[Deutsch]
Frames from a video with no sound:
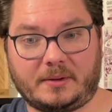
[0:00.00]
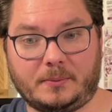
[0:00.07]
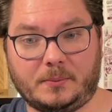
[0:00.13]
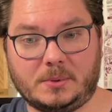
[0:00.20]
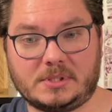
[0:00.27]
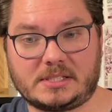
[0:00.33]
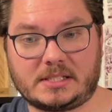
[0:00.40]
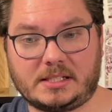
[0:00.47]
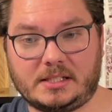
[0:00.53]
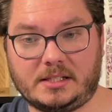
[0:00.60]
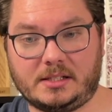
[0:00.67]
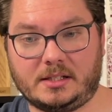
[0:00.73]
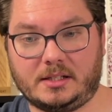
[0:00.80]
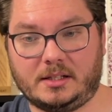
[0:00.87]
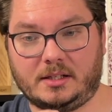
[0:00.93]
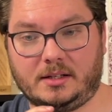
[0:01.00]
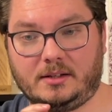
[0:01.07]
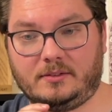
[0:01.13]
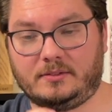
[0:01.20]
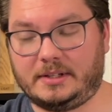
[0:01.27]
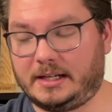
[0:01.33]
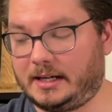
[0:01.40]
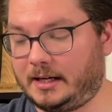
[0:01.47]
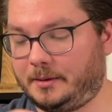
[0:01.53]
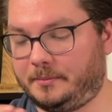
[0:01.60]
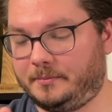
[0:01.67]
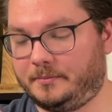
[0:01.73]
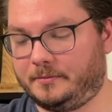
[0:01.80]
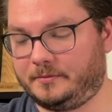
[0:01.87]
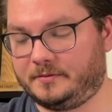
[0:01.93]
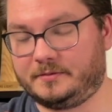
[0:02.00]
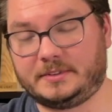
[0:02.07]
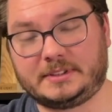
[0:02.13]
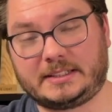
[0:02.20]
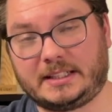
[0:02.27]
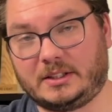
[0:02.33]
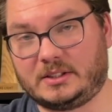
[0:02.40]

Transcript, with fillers: Whisky. Wir haben Whisky